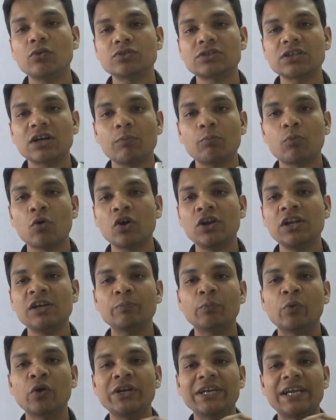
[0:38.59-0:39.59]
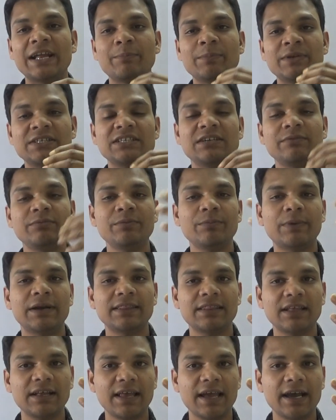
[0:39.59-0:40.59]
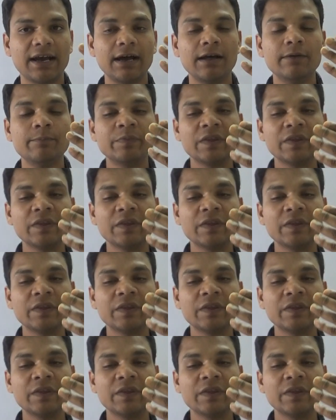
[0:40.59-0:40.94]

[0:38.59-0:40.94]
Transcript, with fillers: उसका बॉइलिंग पॉइंट टेम्परेचर भी बढ़ता जाएगा